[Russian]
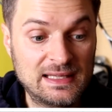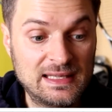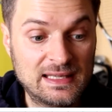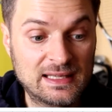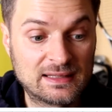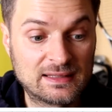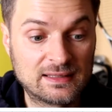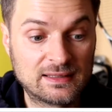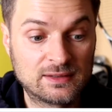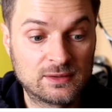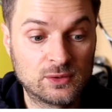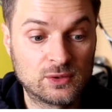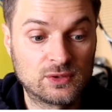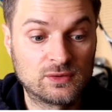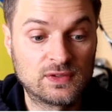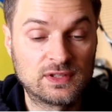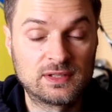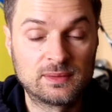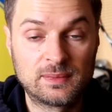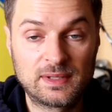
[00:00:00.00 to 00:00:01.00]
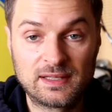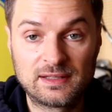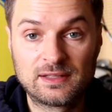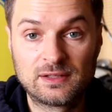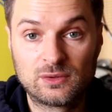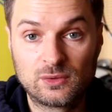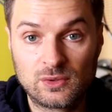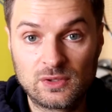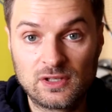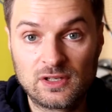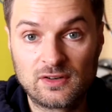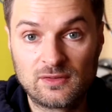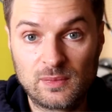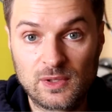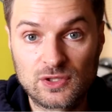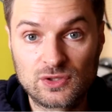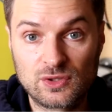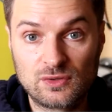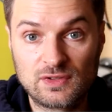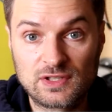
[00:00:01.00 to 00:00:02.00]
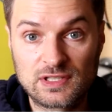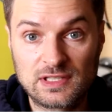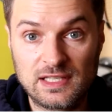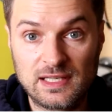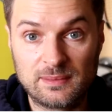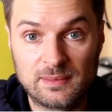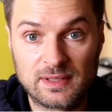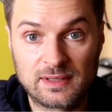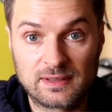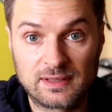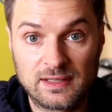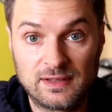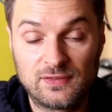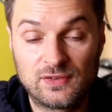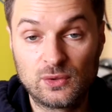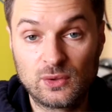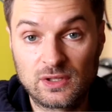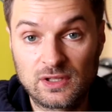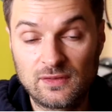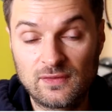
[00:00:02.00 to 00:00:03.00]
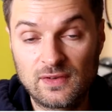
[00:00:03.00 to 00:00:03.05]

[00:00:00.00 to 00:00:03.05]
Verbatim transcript: лет, то есть 18 турниров Большого Шлема. И все это